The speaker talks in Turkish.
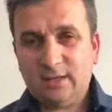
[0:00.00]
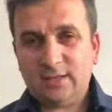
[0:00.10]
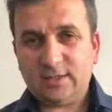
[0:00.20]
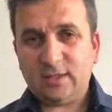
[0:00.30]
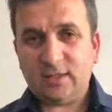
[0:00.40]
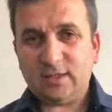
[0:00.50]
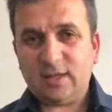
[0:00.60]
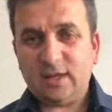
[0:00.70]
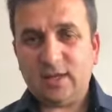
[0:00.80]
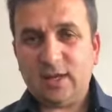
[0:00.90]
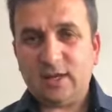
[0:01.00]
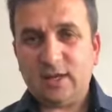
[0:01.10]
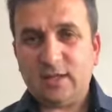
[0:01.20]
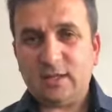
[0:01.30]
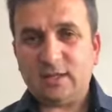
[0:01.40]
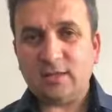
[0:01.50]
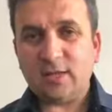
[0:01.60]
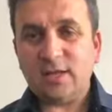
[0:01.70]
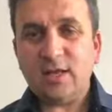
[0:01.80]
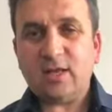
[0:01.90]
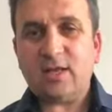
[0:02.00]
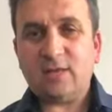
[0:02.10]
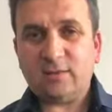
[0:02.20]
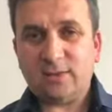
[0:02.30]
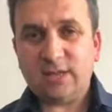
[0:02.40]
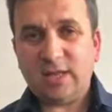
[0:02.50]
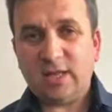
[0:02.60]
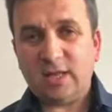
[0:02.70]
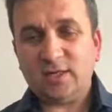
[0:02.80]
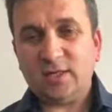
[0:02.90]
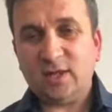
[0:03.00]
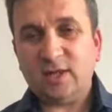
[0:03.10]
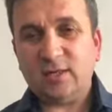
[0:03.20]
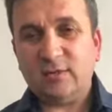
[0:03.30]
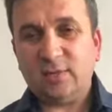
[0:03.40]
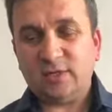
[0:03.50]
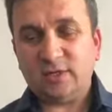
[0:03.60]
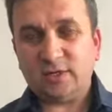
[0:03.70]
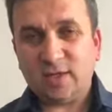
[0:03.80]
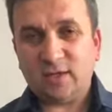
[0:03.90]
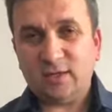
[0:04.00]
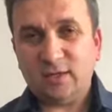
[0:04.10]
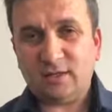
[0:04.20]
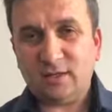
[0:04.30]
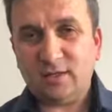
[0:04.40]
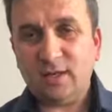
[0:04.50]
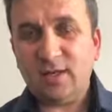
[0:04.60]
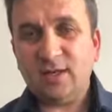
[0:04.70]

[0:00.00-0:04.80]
insan hakları ihlalini anlatırken ilk anlatması gereken şeylerden birisi saygınlıktır.